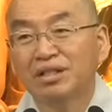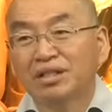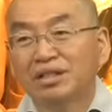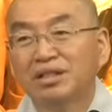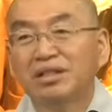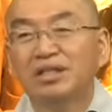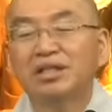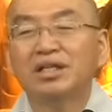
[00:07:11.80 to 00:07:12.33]

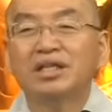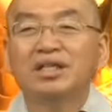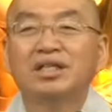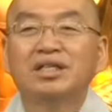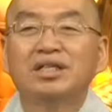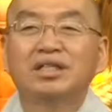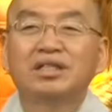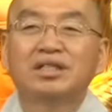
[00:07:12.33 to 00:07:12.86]
그러니
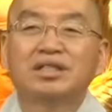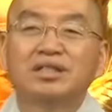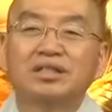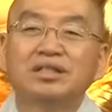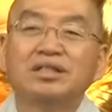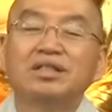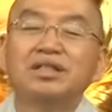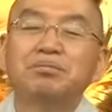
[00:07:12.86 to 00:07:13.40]

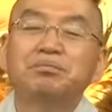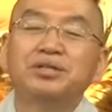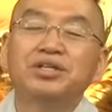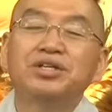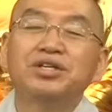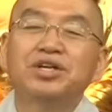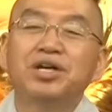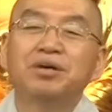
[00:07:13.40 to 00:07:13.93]
그걸
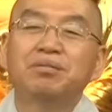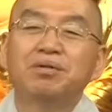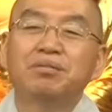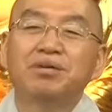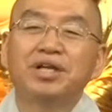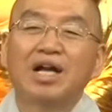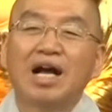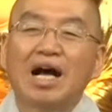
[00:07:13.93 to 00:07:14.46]
비교해
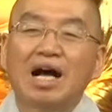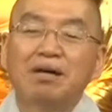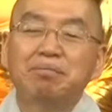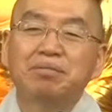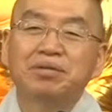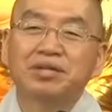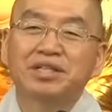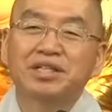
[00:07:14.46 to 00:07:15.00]
보면
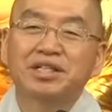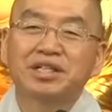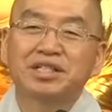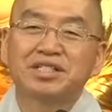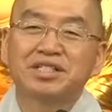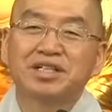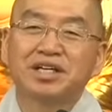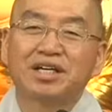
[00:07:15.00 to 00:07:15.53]
앞으로
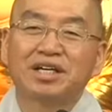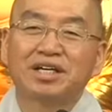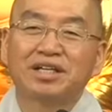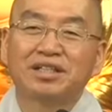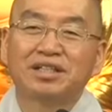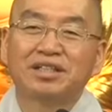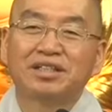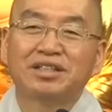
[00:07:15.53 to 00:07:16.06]
여기서
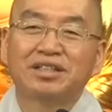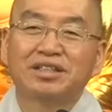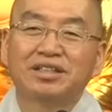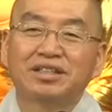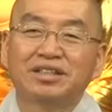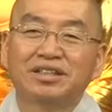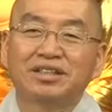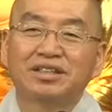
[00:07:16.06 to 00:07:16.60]

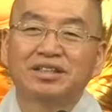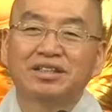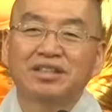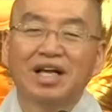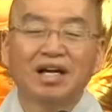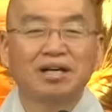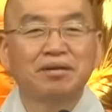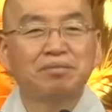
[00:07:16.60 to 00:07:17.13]
어?
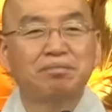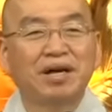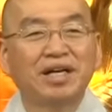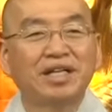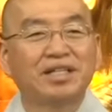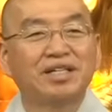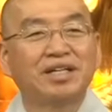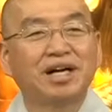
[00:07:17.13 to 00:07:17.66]
딱
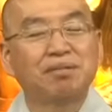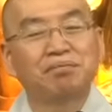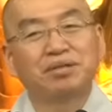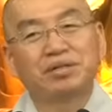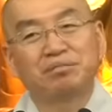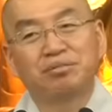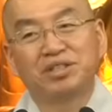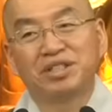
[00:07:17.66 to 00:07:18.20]
방에 들어간
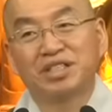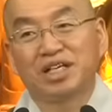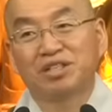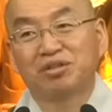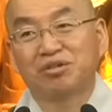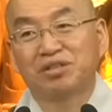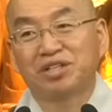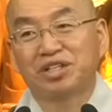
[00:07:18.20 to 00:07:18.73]
버릇 불이
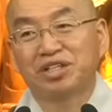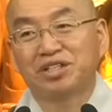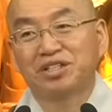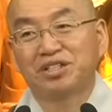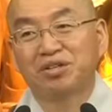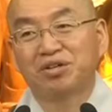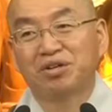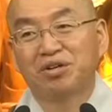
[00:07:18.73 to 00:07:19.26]
자동으로
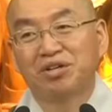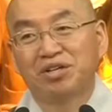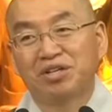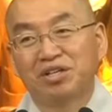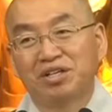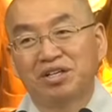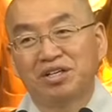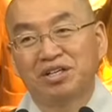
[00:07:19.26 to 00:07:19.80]
켜지고
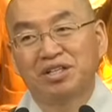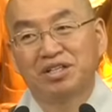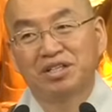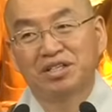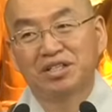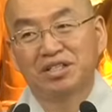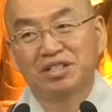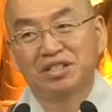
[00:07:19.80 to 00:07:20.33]
어?
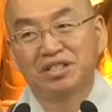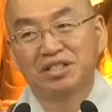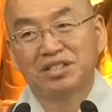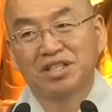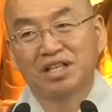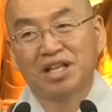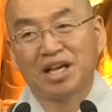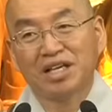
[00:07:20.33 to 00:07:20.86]

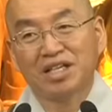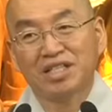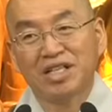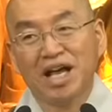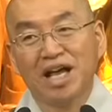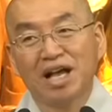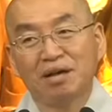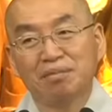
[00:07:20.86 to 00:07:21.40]
세탁기
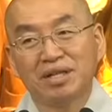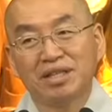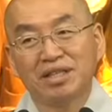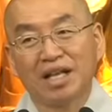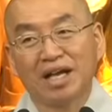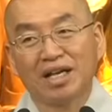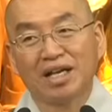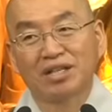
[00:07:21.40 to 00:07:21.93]
생각만
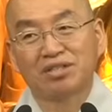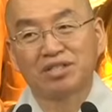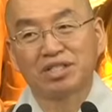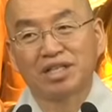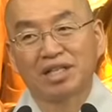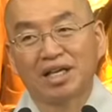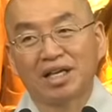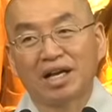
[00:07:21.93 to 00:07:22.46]
딱 해도
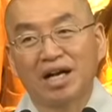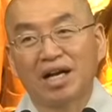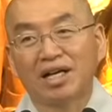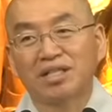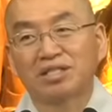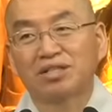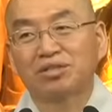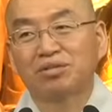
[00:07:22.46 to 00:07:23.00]
세탁기가
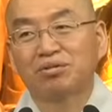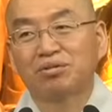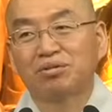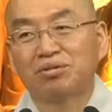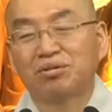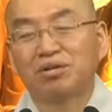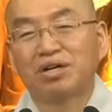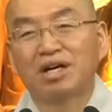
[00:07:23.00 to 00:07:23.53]
알아서
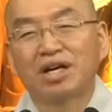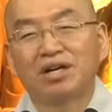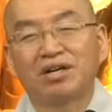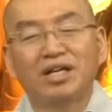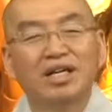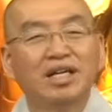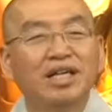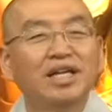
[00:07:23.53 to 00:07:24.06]
굴러가고
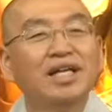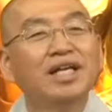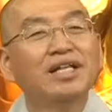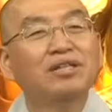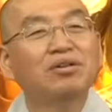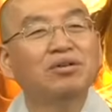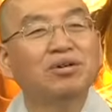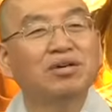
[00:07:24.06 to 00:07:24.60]

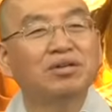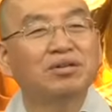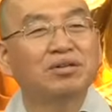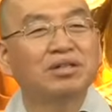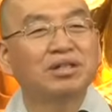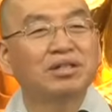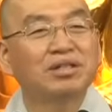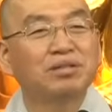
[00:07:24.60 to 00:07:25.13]
이래도
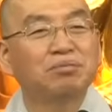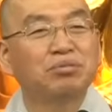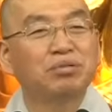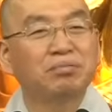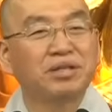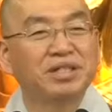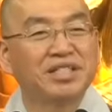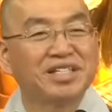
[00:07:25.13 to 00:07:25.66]

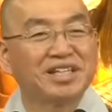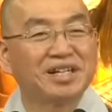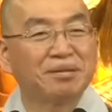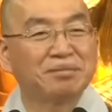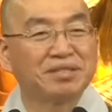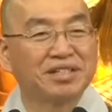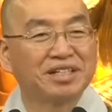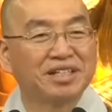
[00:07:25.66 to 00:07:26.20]
불평이 있을까
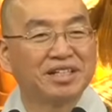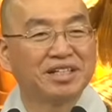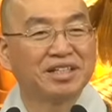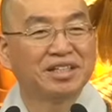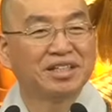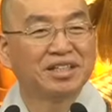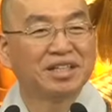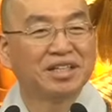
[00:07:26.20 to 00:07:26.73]
없을까?
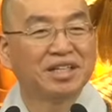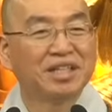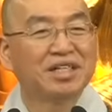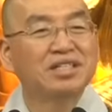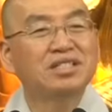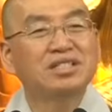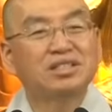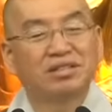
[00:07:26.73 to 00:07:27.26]

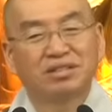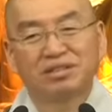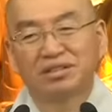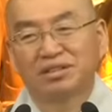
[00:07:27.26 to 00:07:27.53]
있어요.